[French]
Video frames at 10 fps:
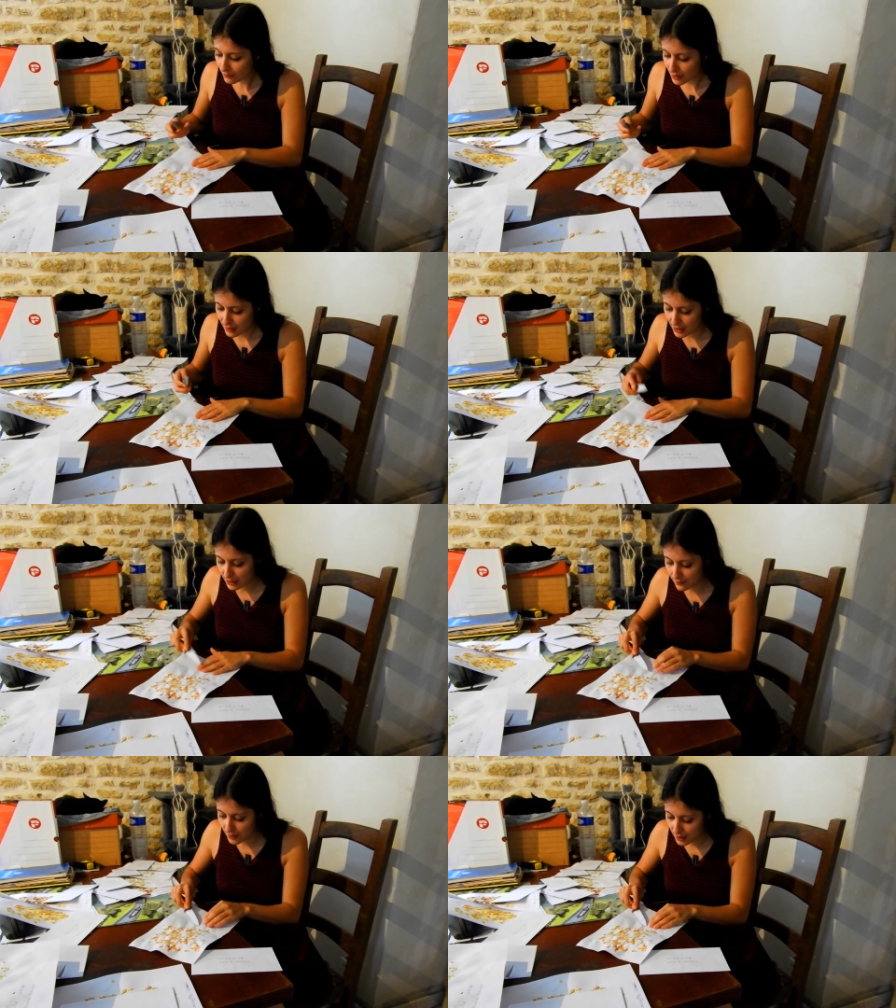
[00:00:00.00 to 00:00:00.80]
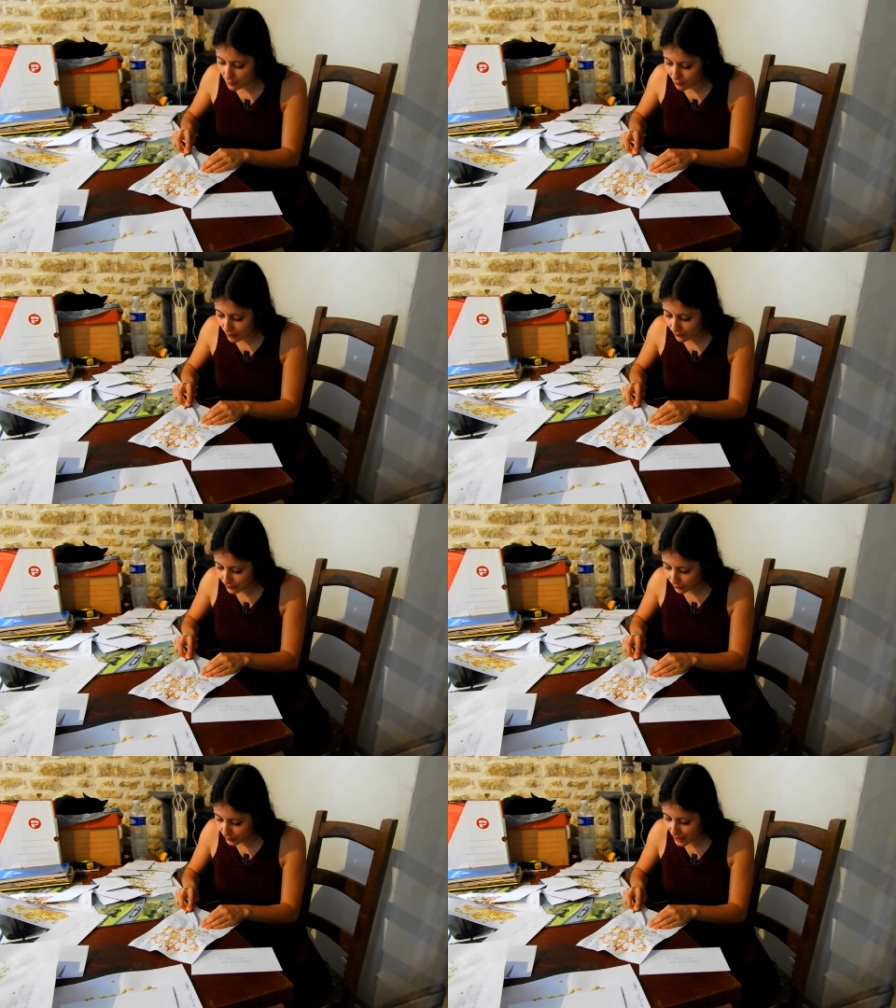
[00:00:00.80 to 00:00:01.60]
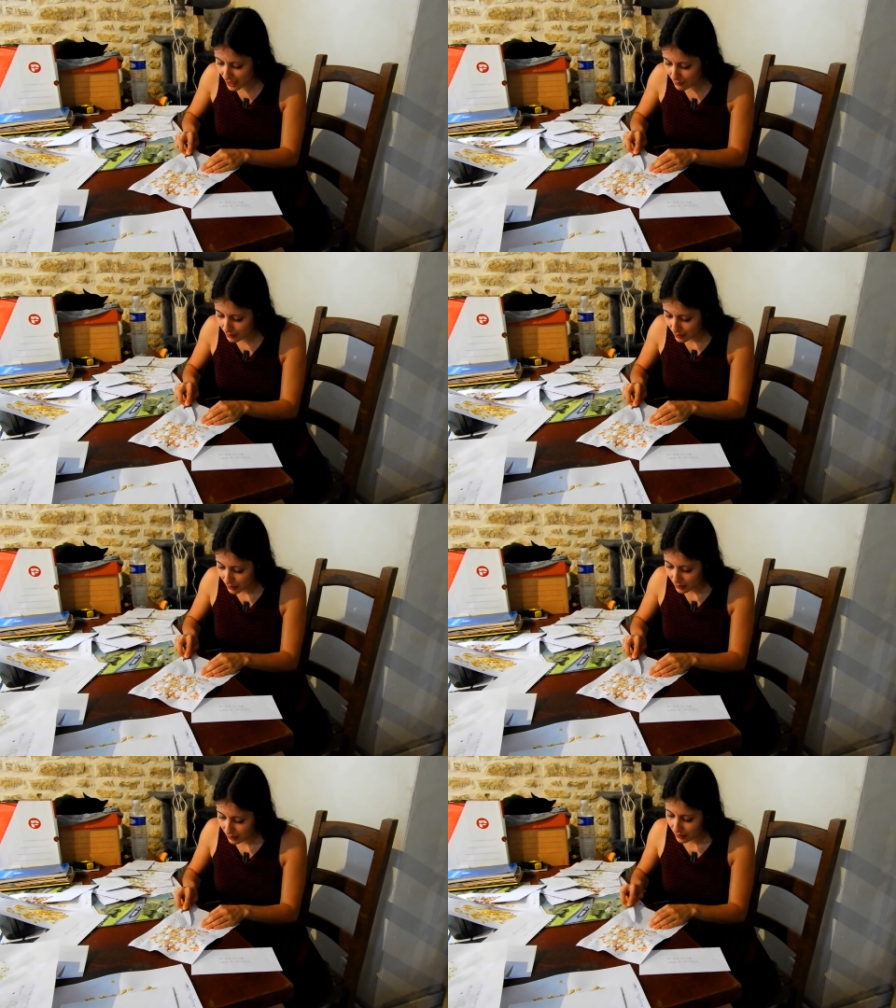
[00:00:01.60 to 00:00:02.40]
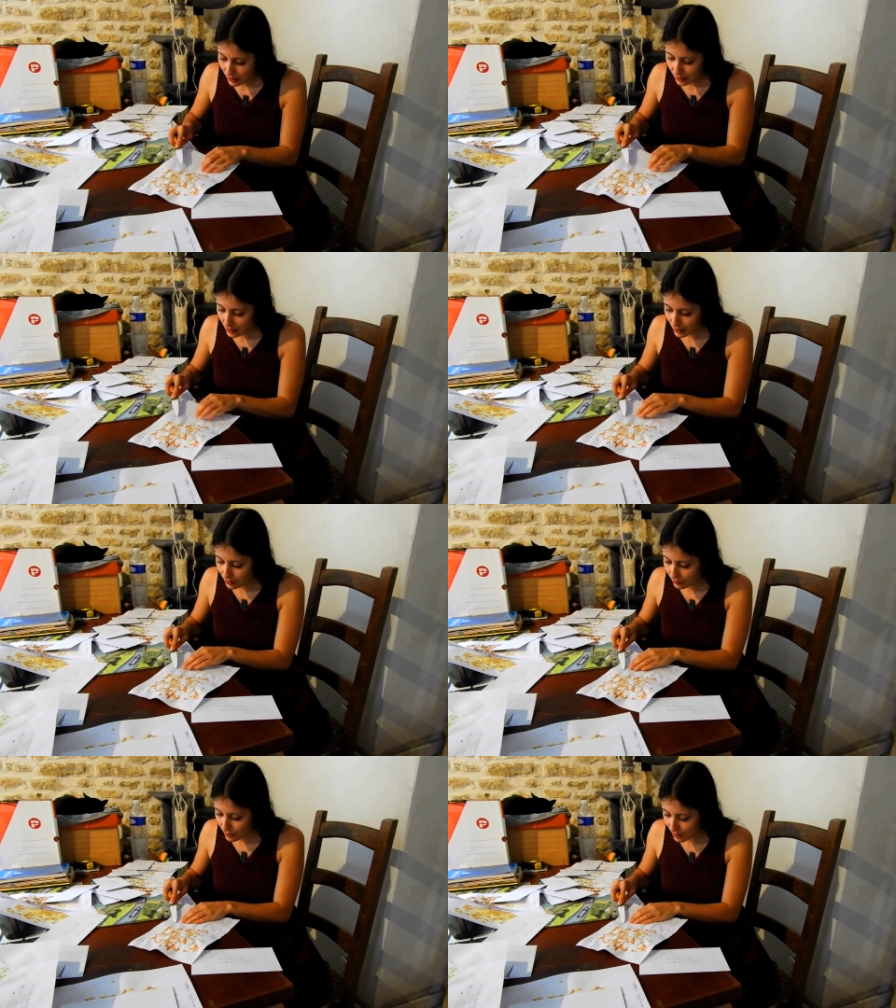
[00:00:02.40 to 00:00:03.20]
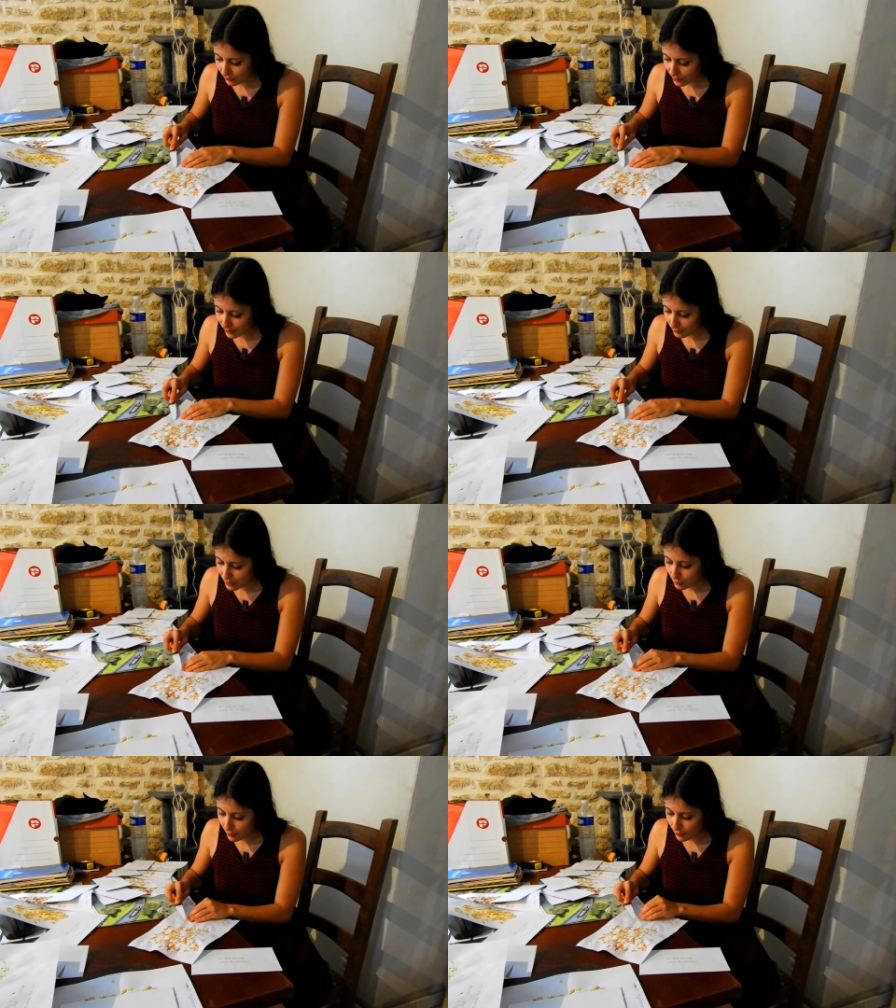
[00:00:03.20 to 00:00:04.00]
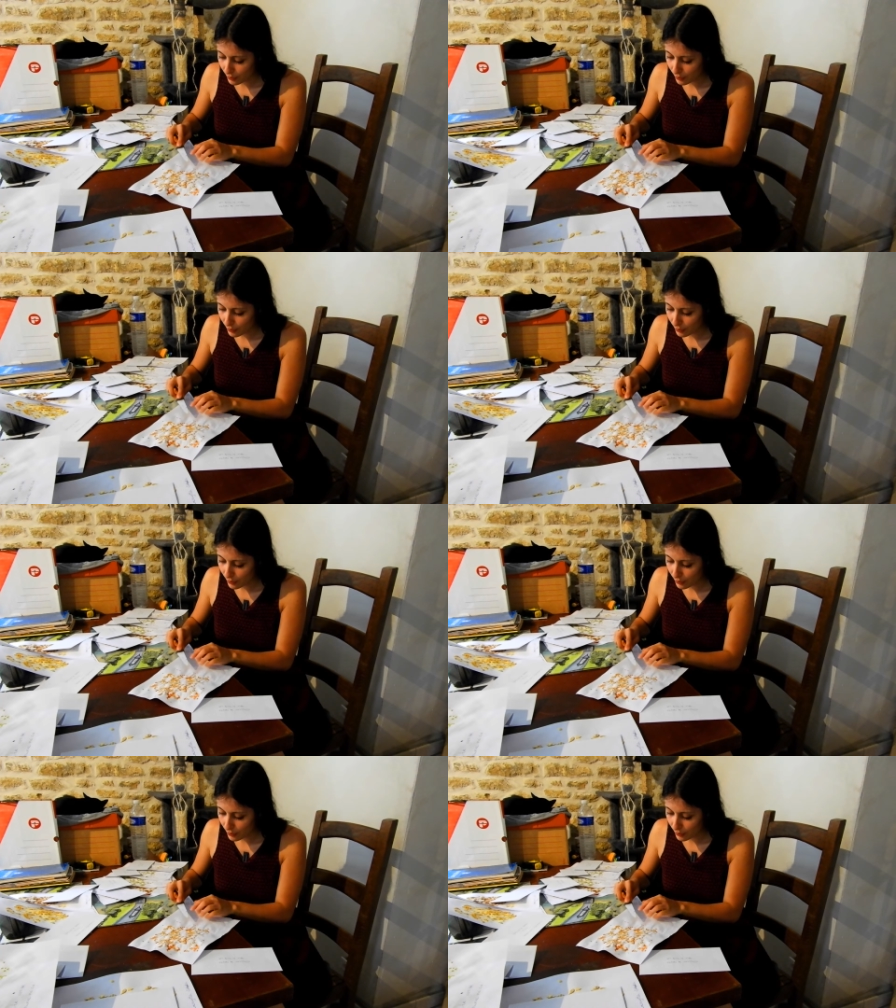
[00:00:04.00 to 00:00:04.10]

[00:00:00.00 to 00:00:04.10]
c'est une activité qui peut être faite au calme. Et voilà, faite un petit peu